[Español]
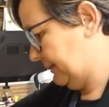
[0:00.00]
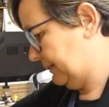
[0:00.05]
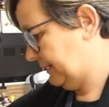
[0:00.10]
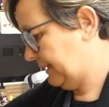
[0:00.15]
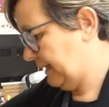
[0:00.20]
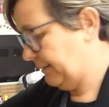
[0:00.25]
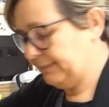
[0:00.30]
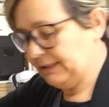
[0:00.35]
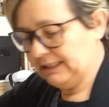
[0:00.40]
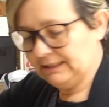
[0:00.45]

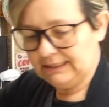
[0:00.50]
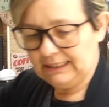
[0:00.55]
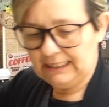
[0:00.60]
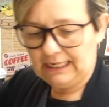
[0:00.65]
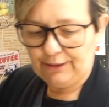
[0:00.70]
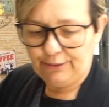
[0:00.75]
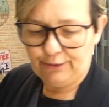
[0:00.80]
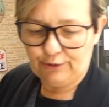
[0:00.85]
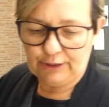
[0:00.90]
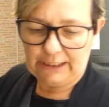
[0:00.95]
también de
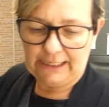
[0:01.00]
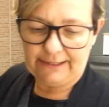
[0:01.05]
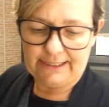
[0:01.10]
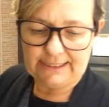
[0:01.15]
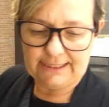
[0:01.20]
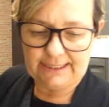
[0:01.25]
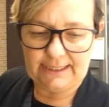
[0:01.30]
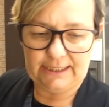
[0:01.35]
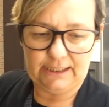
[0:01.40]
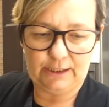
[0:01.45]
la zona
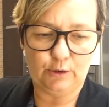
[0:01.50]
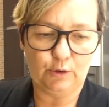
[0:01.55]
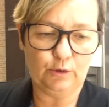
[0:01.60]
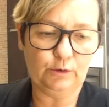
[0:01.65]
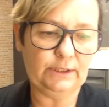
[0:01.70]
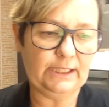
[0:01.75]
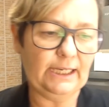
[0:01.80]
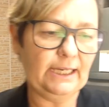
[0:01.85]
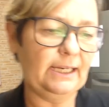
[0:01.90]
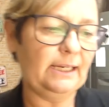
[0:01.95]
de sin
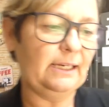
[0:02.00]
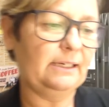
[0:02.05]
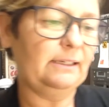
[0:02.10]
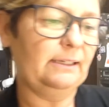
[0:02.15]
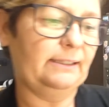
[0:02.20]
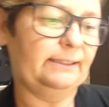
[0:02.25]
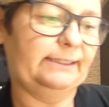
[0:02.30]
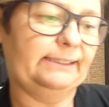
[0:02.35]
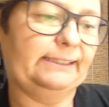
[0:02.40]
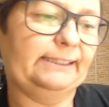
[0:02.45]
gluten,
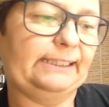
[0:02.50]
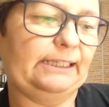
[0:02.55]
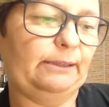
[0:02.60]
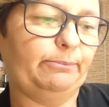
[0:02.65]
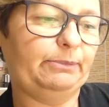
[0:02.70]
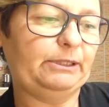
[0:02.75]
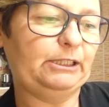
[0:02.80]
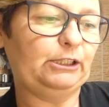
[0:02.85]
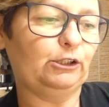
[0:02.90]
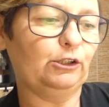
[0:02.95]

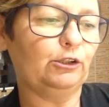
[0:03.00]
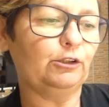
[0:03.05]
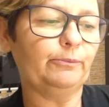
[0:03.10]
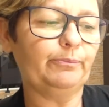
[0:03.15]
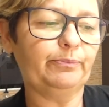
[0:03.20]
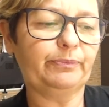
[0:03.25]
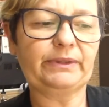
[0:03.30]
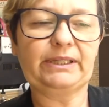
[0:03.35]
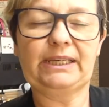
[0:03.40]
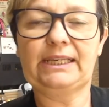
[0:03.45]
repito,
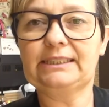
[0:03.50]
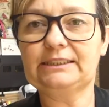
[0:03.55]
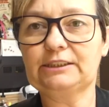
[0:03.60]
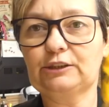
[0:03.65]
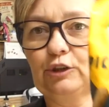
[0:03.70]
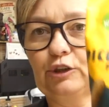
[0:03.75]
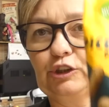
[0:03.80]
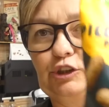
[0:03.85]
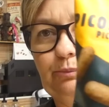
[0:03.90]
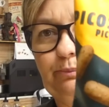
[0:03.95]

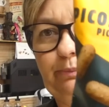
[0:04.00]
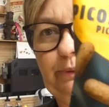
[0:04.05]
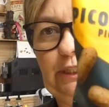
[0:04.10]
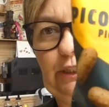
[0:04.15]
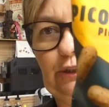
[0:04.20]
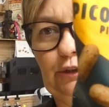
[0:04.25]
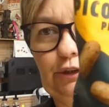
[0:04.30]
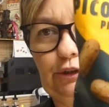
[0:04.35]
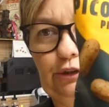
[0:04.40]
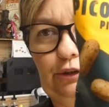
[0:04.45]
estos
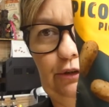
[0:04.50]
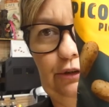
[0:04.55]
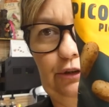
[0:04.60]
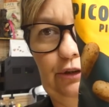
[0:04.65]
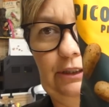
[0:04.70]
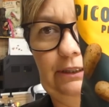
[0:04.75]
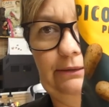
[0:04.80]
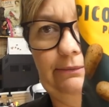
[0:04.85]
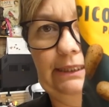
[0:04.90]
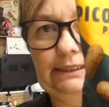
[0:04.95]
picos con
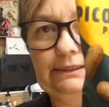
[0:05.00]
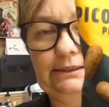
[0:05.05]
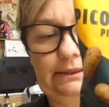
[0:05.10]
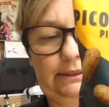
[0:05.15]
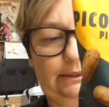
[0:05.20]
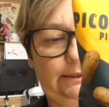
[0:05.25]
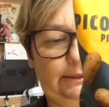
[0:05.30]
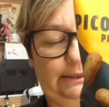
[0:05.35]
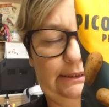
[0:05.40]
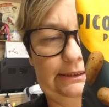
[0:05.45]
olivas,
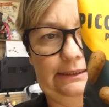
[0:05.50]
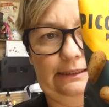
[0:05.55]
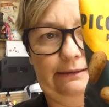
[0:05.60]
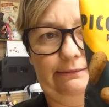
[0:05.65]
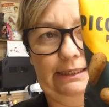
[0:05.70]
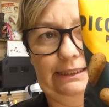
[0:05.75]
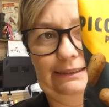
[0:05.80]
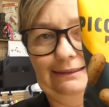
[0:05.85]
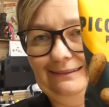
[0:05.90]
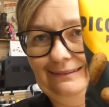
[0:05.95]
que es que
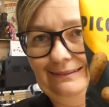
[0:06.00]
estaban